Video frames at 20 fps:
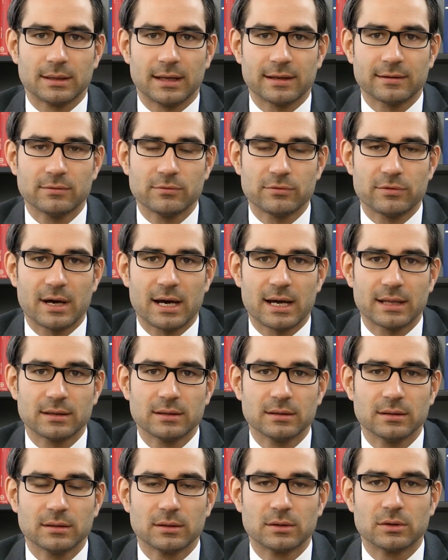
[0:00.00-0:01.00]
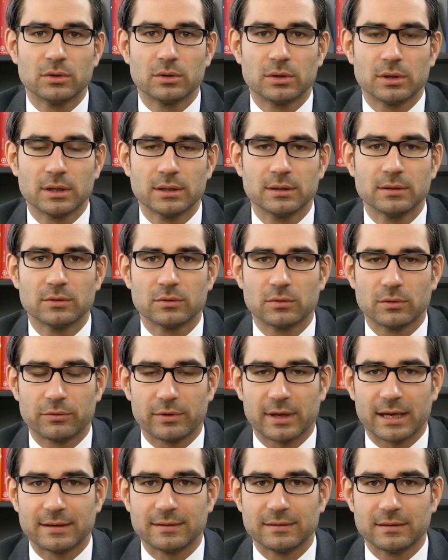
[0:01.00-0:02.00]
Klassenfahrten gehören,
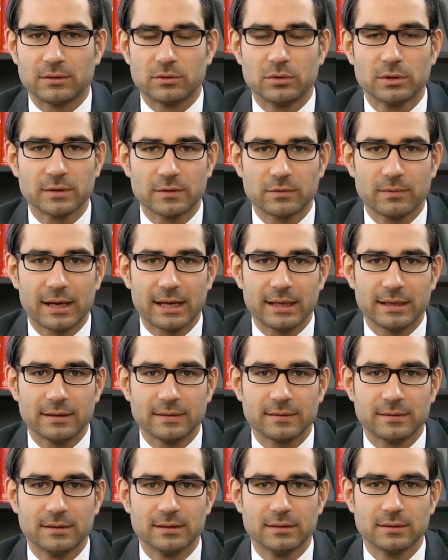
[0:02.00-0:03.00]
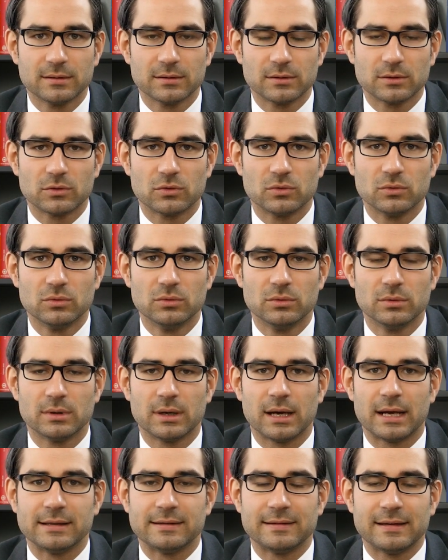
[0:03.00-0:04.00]
sofern sie kurzweilig sind, zu
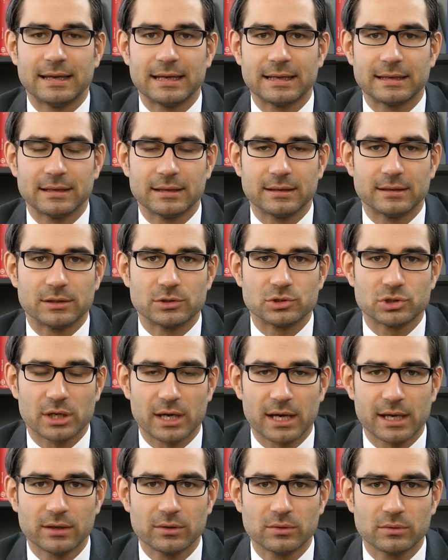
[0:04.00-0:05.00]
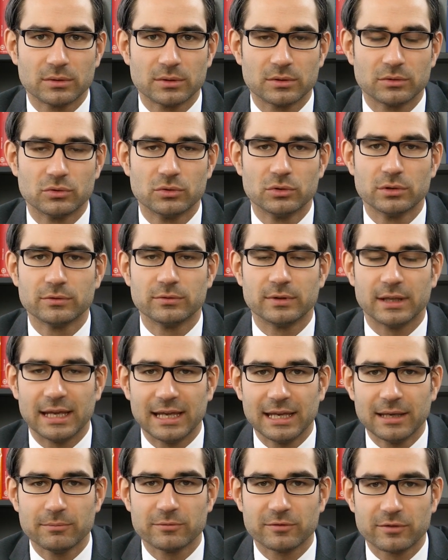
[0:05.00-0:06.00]
alltäglichen Entscheidungen und dürfen
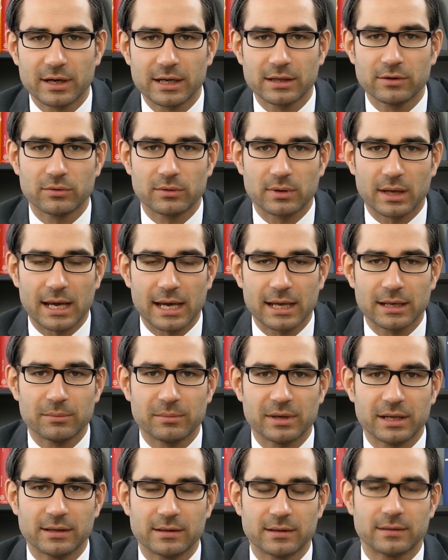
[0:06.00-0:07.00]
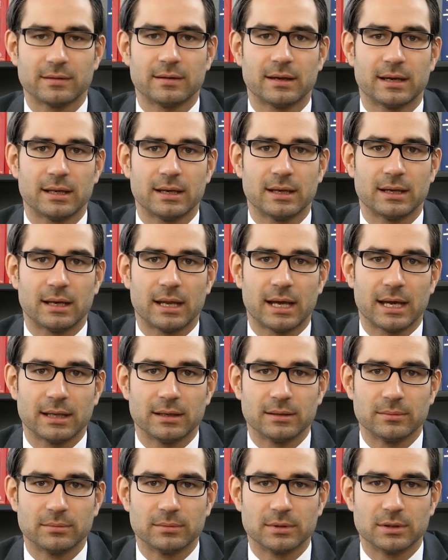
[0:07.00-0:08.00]
ebenfalls von einem Elternteil
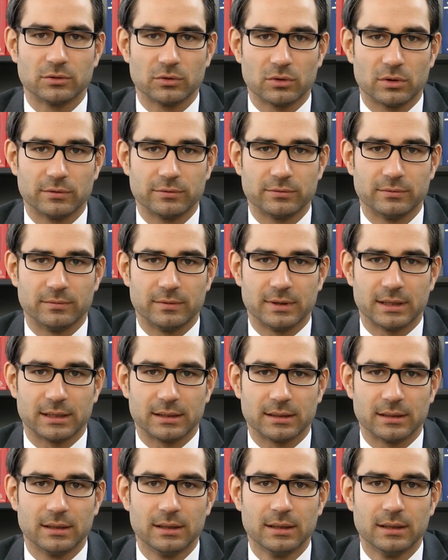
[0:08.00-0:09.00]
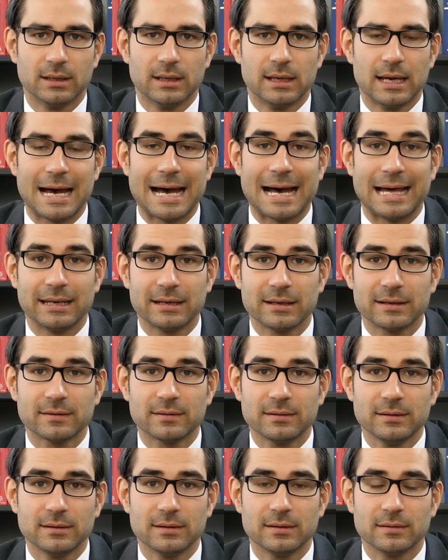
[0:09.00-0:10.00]
alleine getroffen werden.
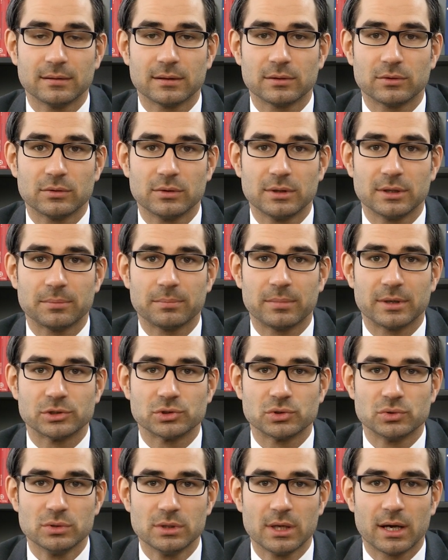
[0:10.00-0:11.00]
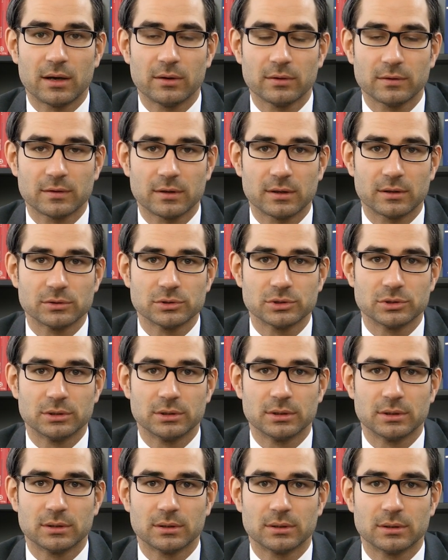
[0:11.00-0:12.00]
Anders sieht dies natürlich bei
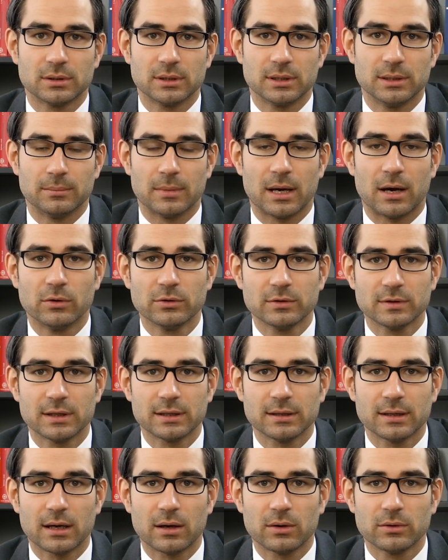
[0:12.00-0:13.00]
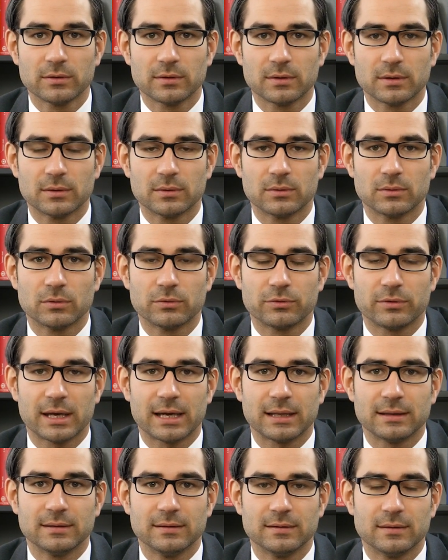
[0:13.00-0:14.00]
Schüleraustauschen im Ausland aus,
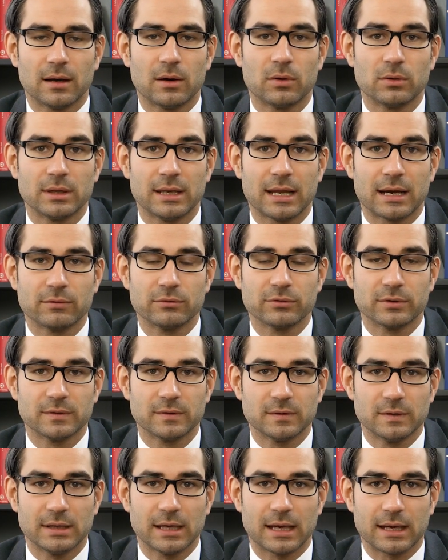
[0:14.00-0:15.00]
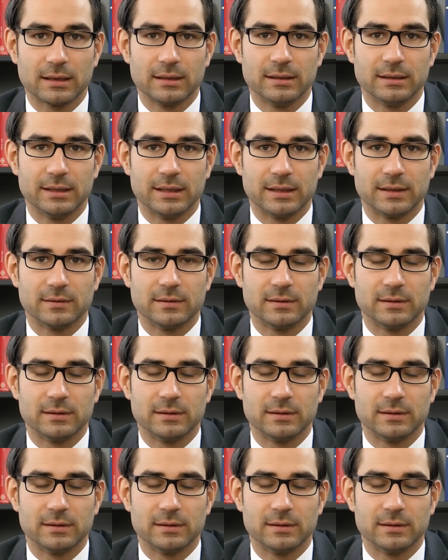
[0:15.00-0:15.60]
sofern diese auch langfristig angelegt